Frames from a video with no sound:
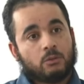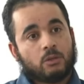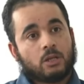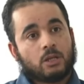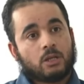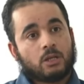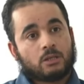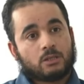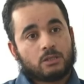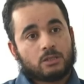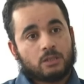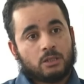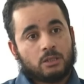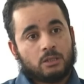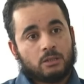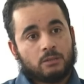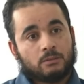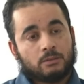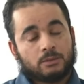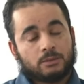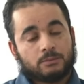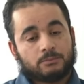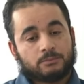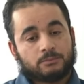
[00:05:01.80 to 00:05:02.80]
الوثائق
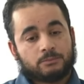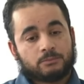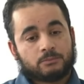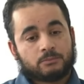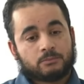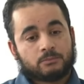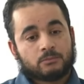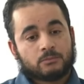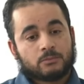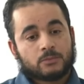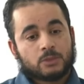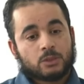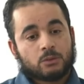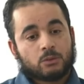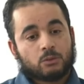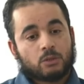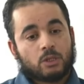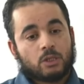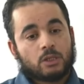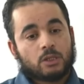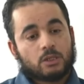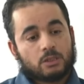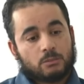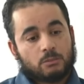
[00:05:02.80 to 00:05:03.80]
تاعنا
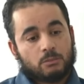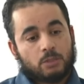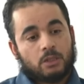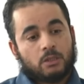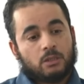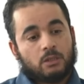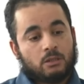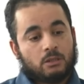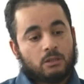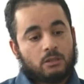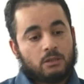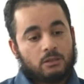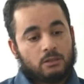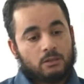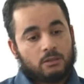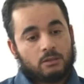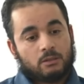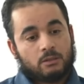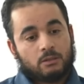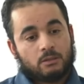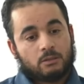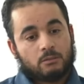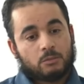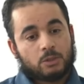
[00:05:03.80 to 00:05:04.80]
وتلاقيت مع
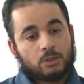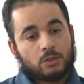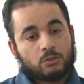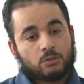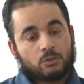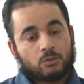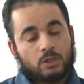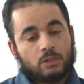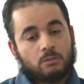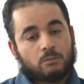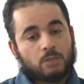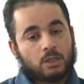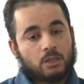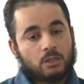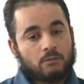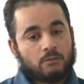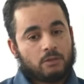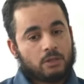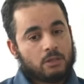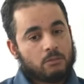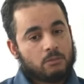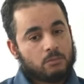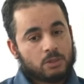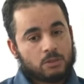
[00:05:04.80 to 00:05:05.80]
المسؤول على
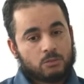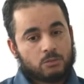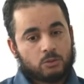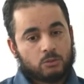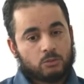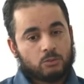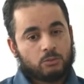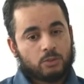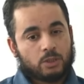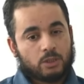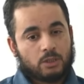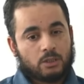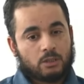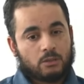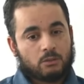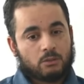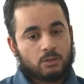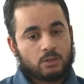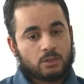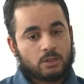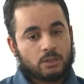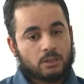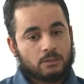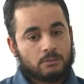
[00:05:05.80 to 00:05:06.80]
المضافه تم اسمه ابو
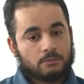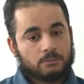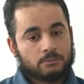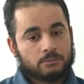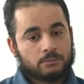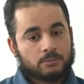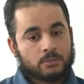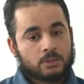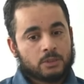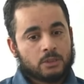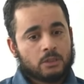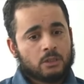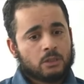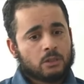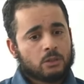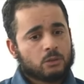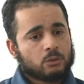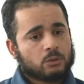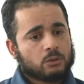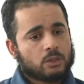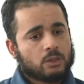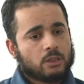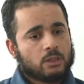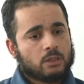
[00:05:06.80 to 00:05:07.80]
بكر وقتها
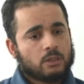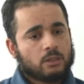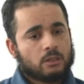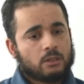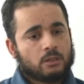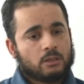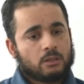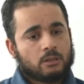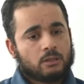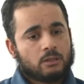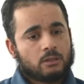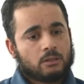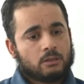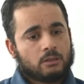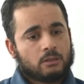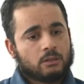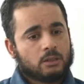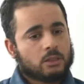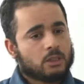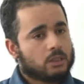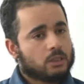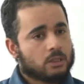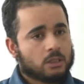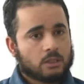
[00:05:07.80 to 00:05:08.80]
قلت له
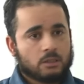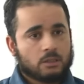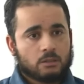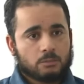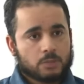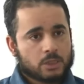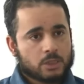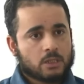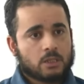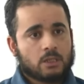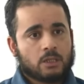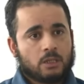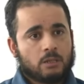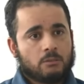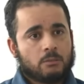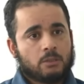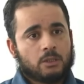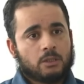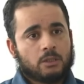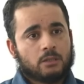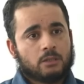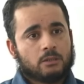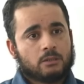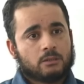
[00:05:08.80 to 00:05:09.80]
حكيت له
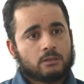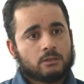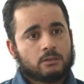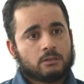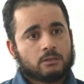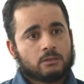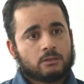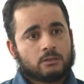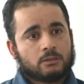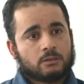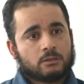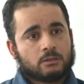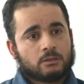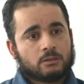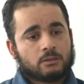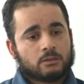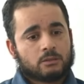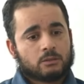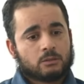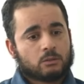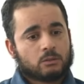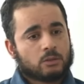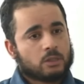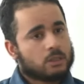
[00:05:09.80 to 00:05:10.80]
بصراحه معنا
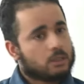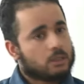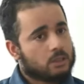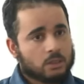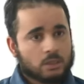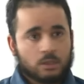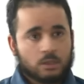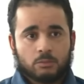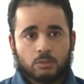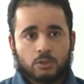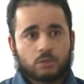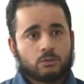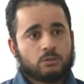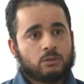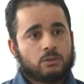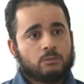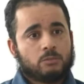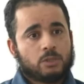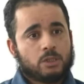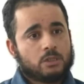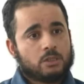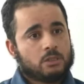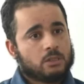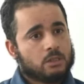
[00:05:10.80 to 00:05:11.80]
قلت له راني حاب
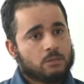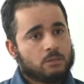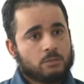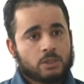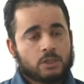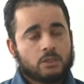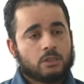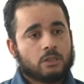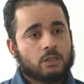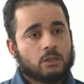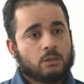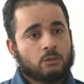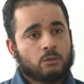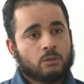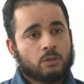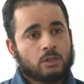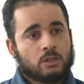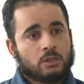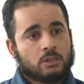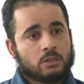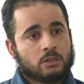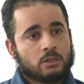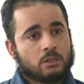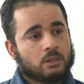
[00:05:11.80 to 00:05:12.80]
نروح مش جاي باش نداوي
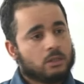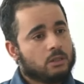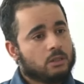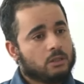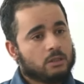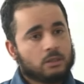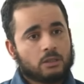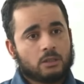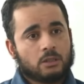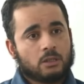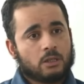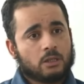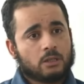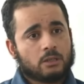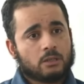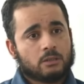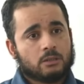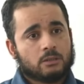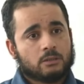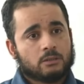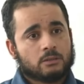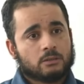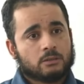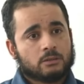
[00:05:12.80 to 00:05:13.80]
ولا قال لي عندك
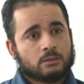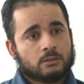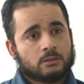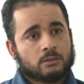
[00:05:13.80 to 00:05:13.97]
الحق